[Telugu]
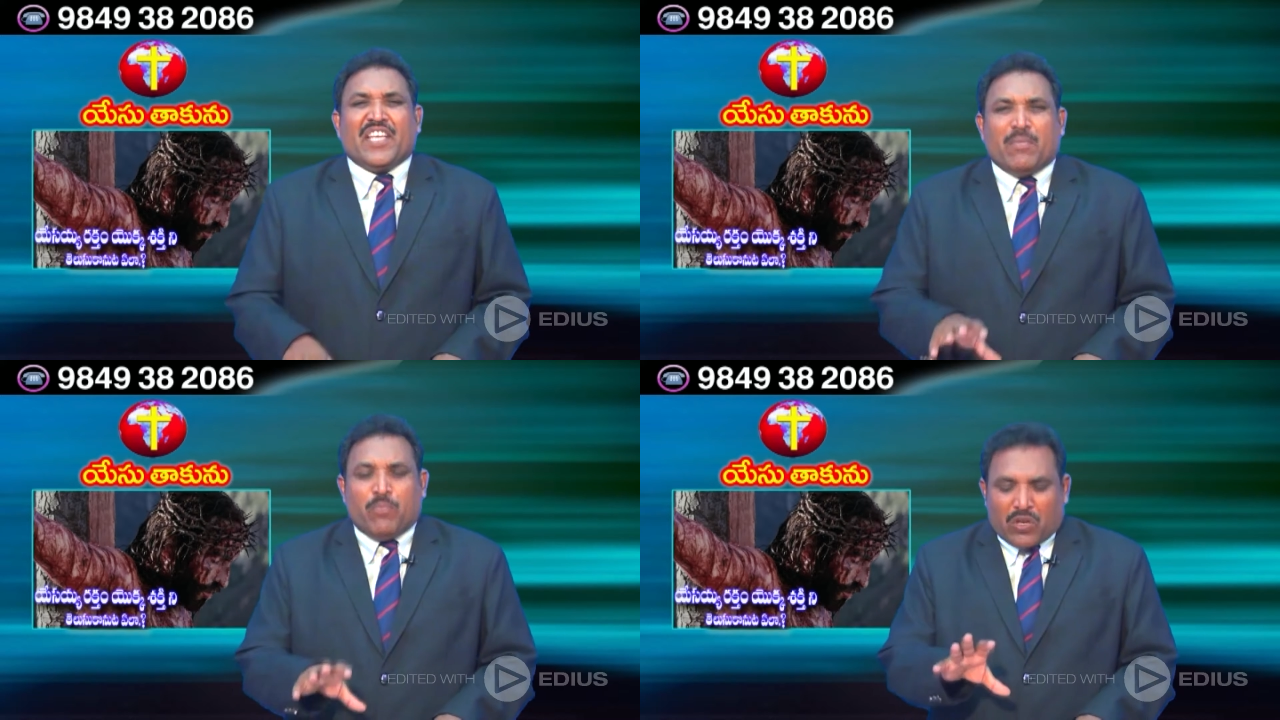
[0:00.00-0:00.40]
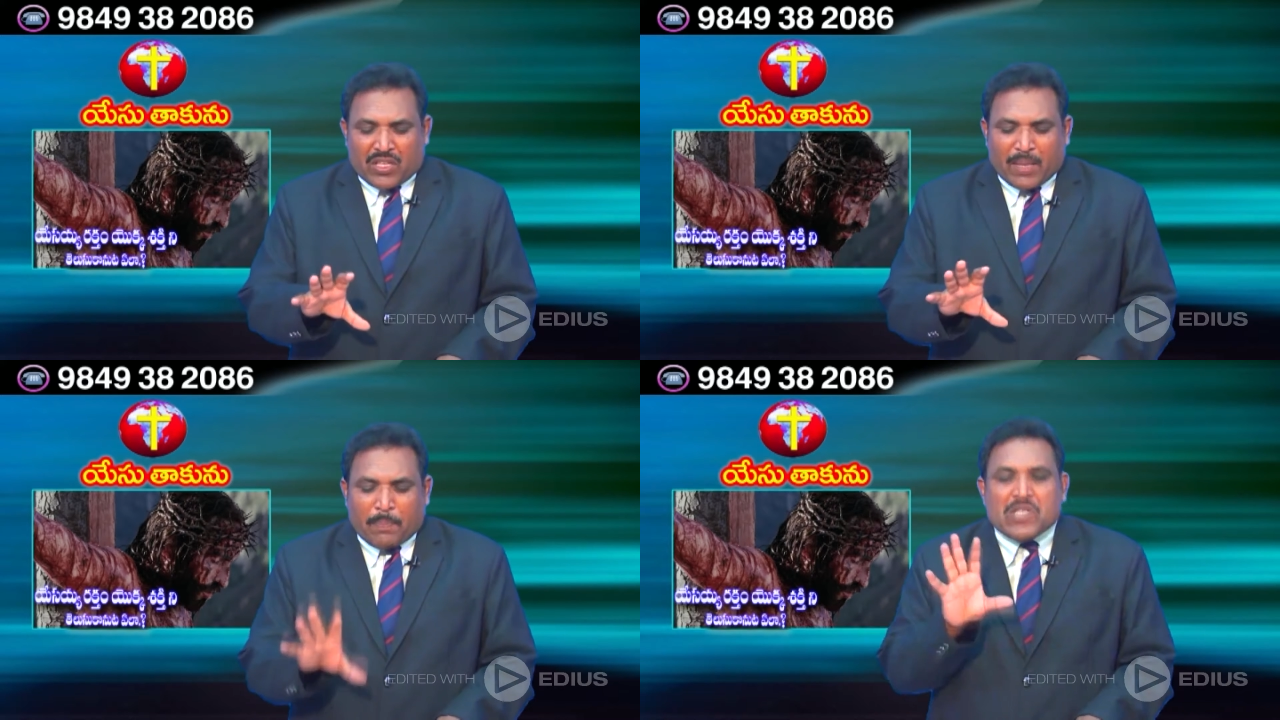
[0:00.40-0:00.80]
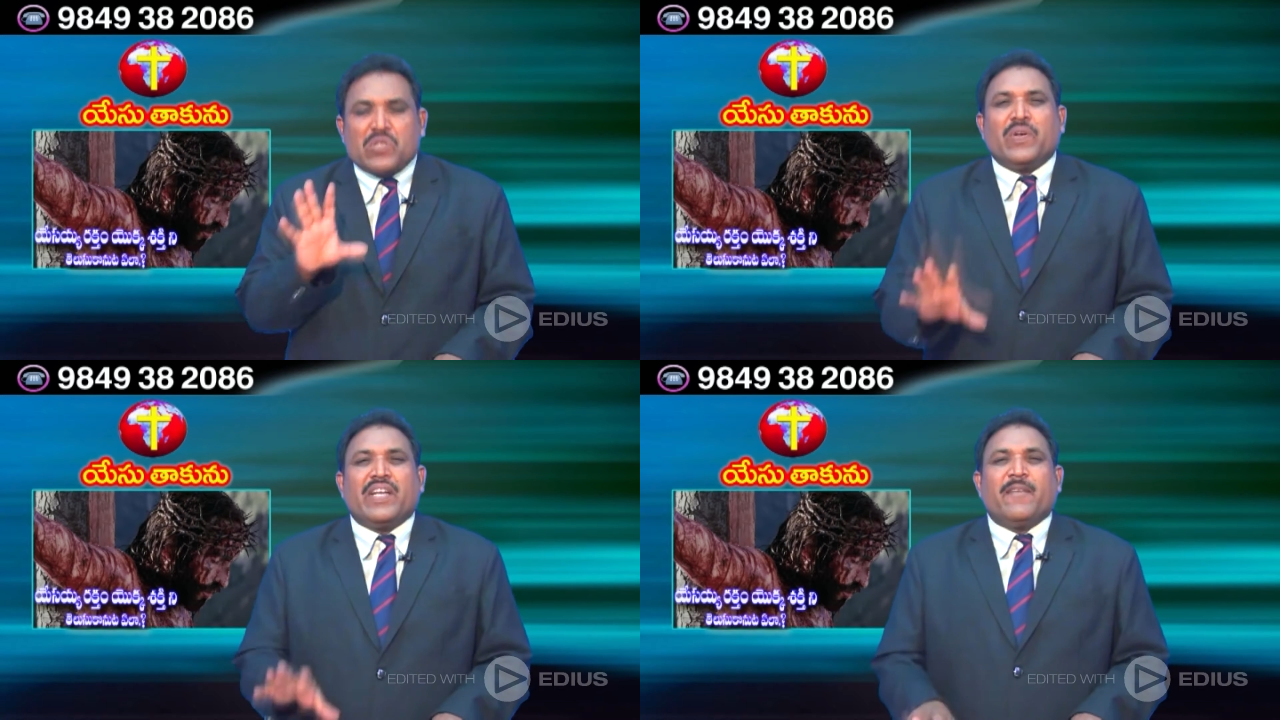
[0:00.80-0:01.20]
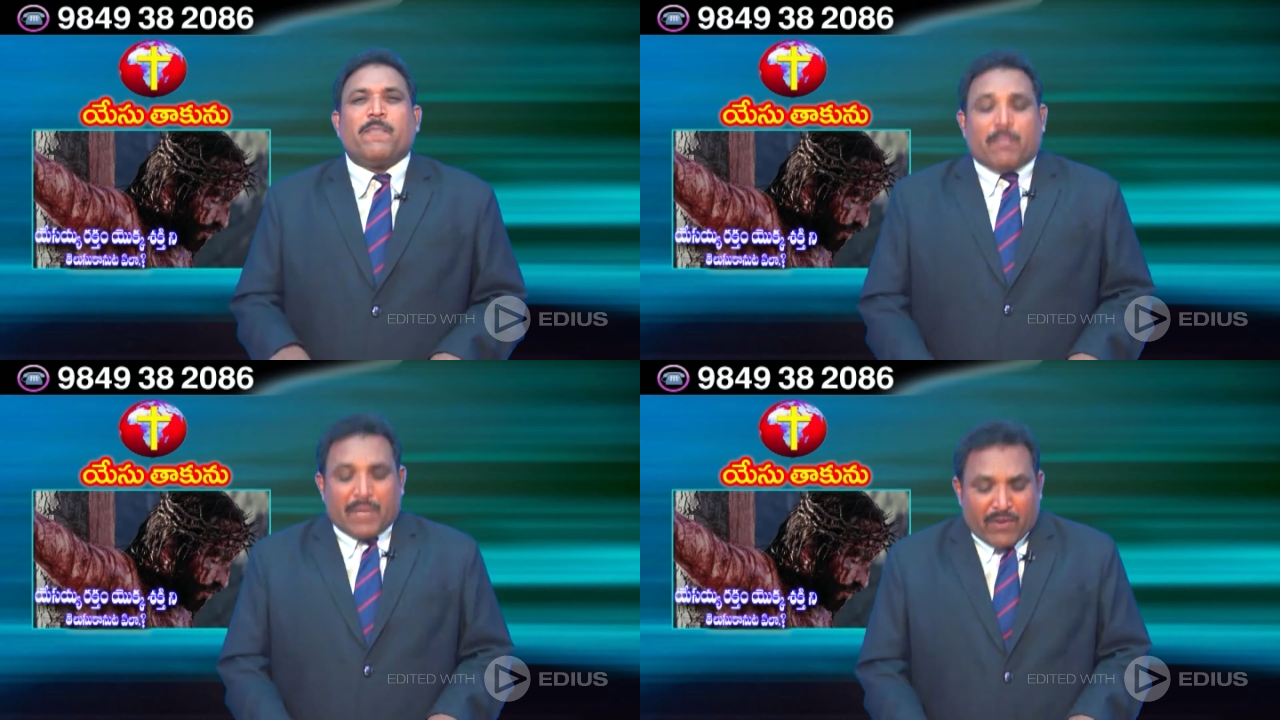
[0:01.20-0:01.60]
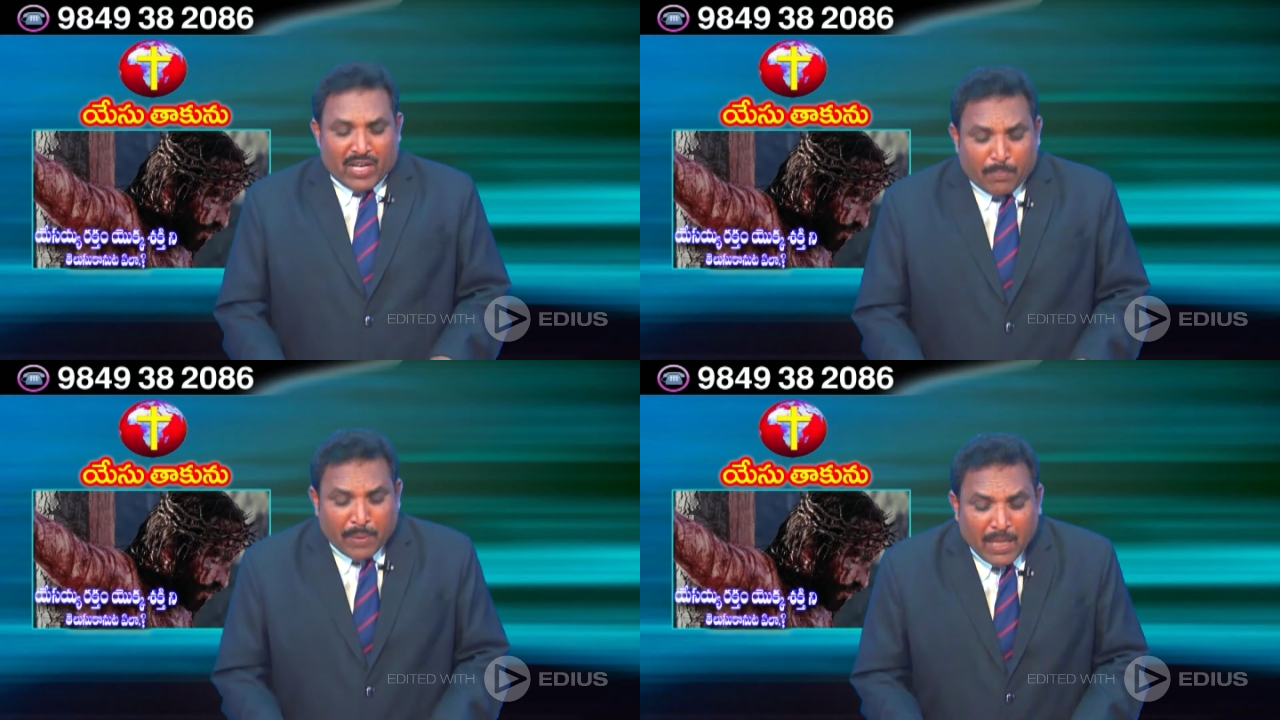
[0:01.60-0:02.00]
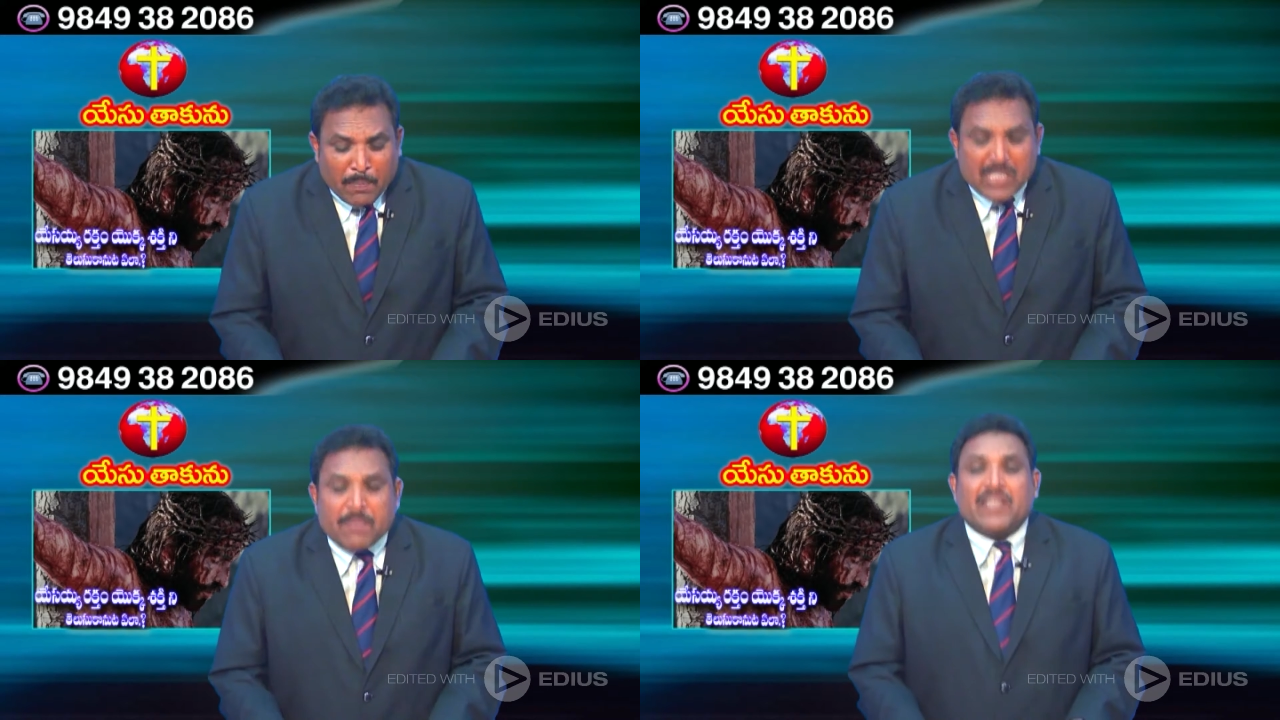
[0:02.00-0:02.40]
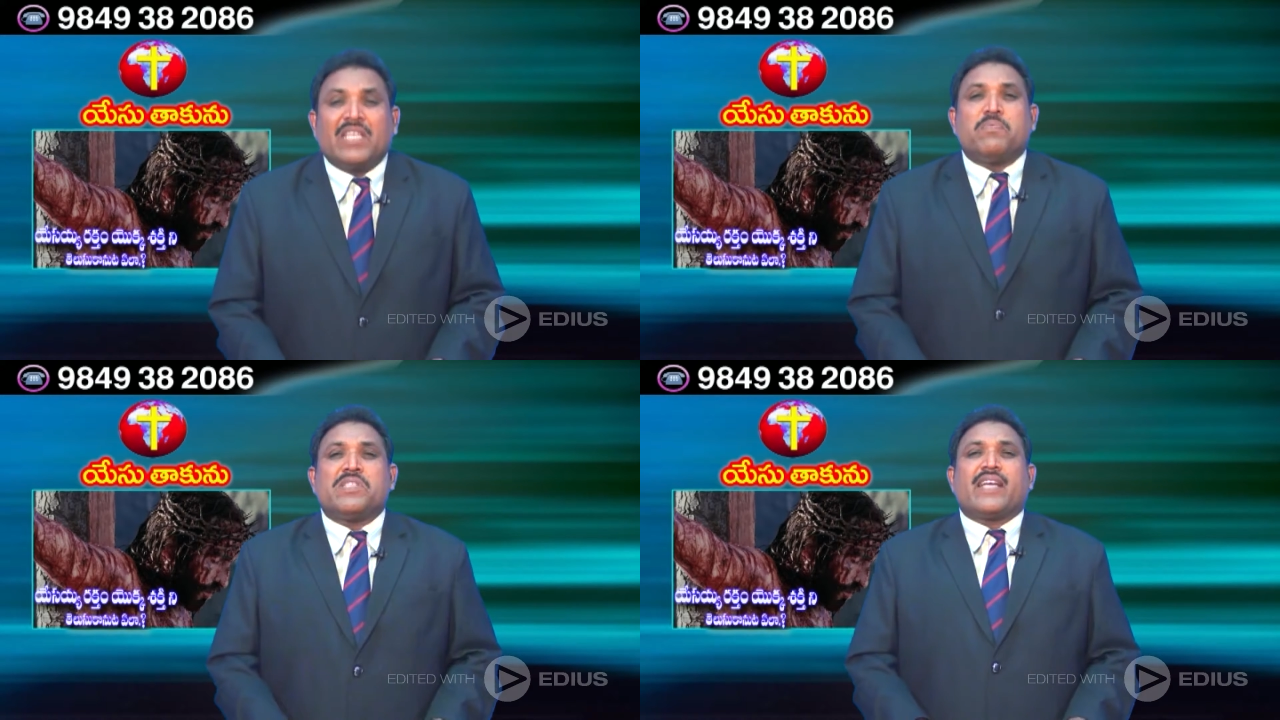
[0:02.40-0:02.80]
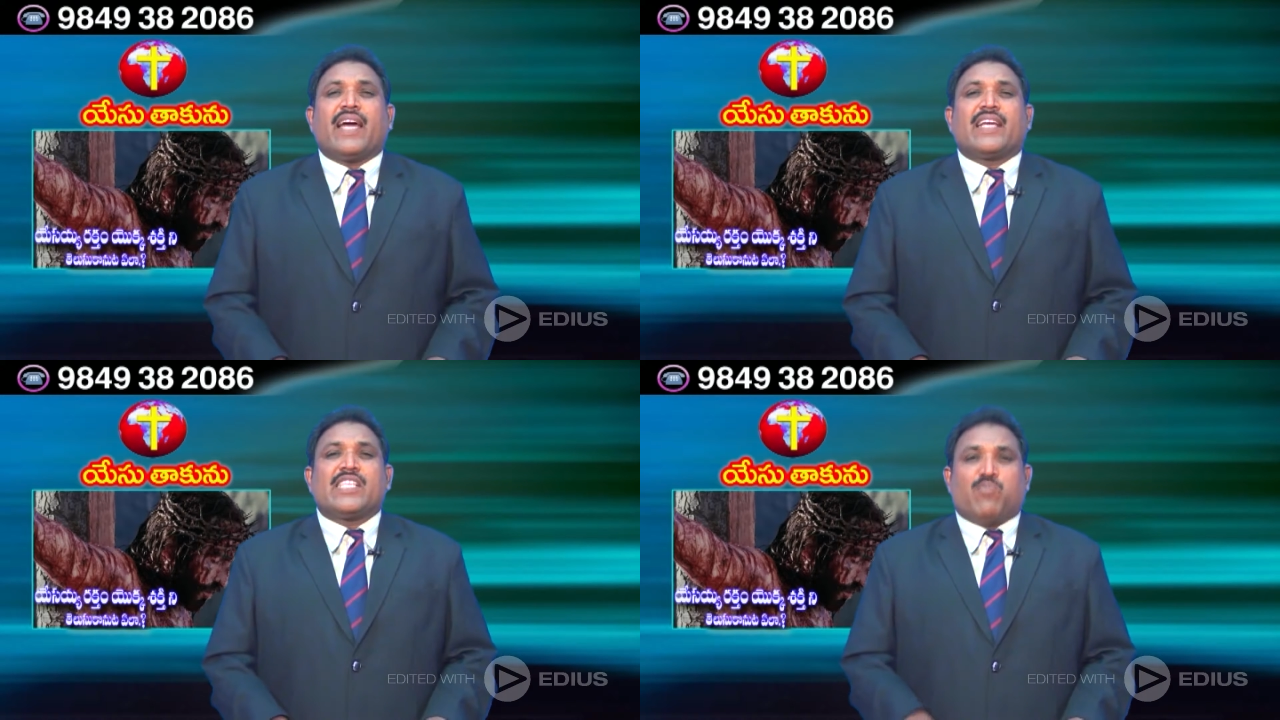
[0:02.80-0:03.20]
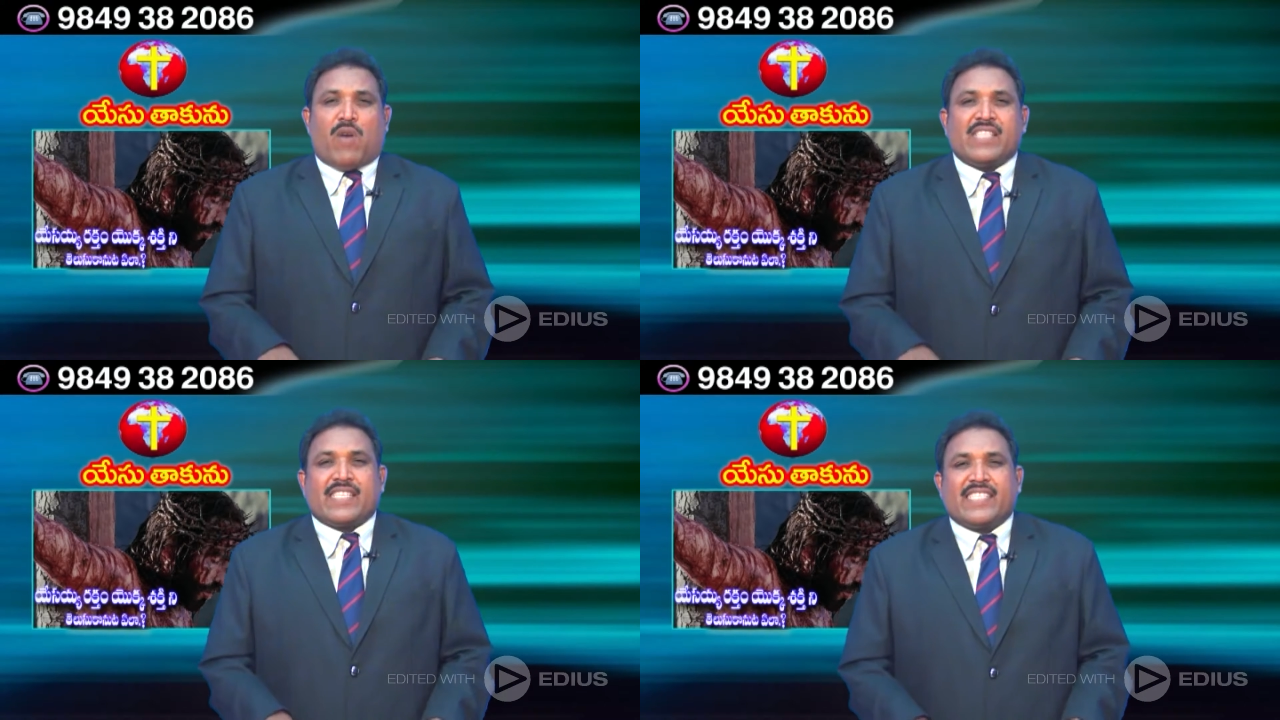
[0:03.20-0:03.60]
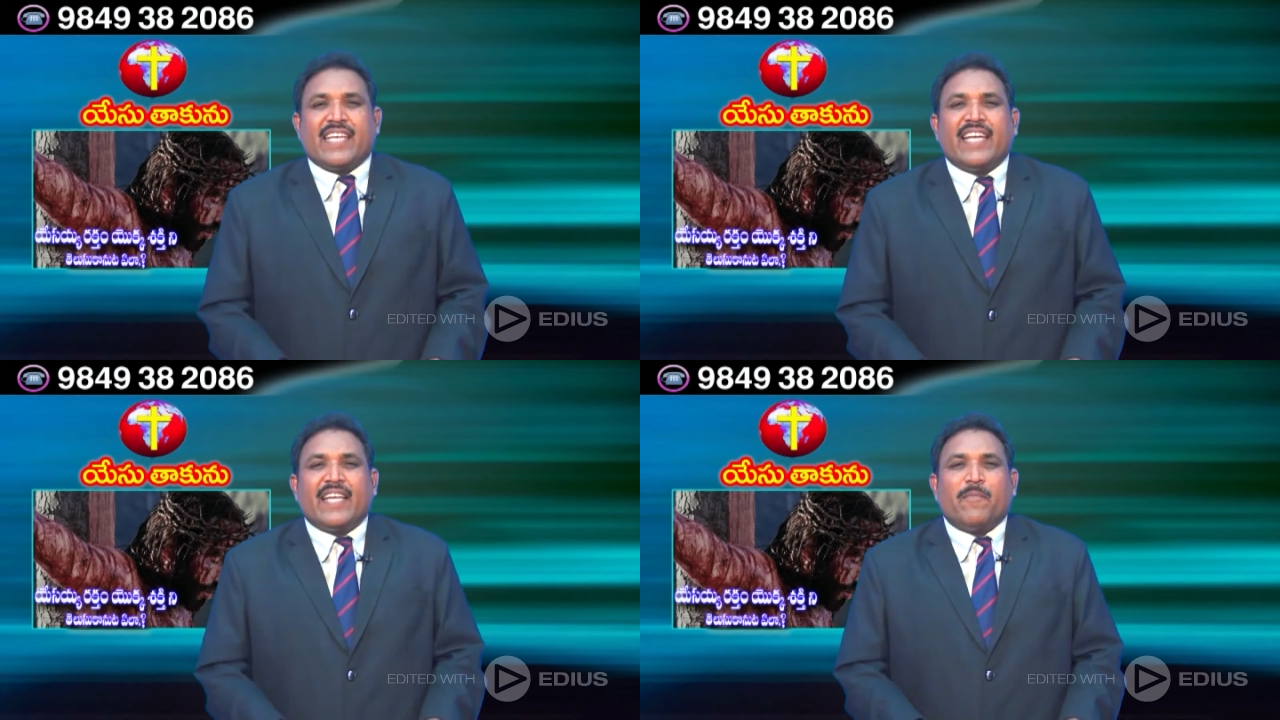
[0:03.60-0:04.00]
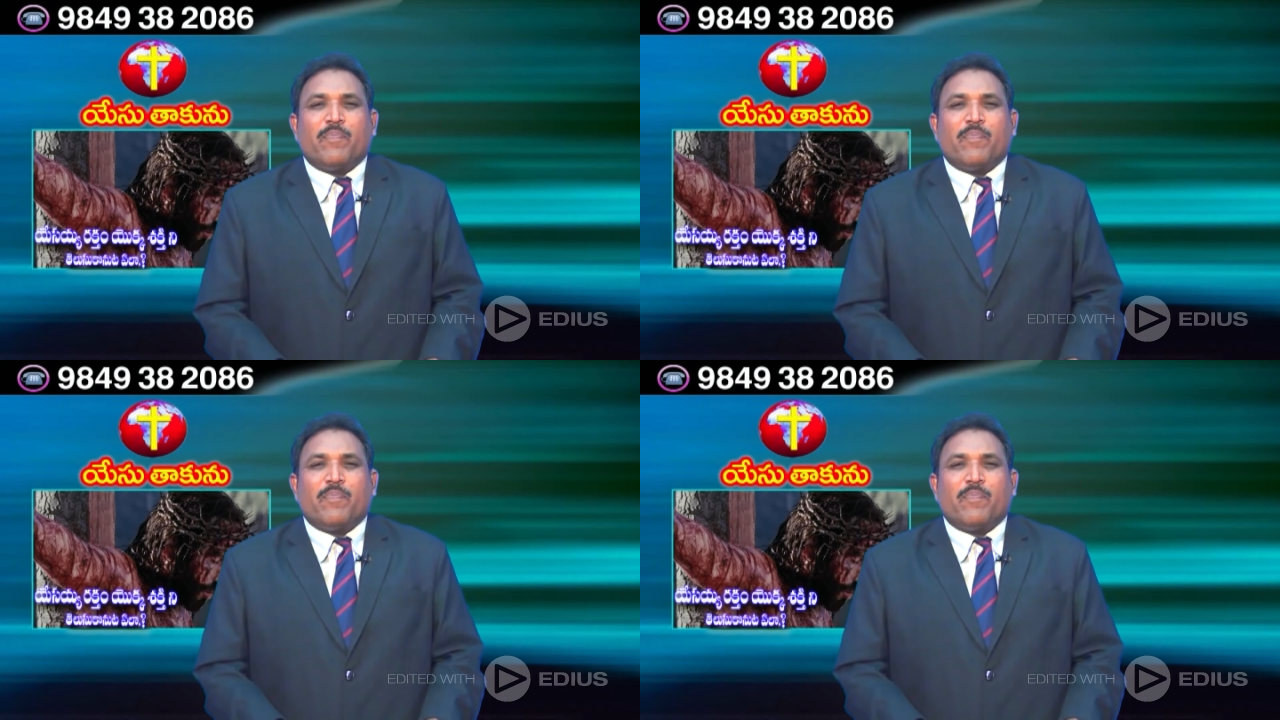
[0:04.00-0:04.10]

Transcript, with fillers: ఈ బుక్ తెప్పించుకోండి మీరు ఏమైనా ప్రేరేపించబడితే ఈ పుస్తకానికి స్పాన్సర్ చేయండి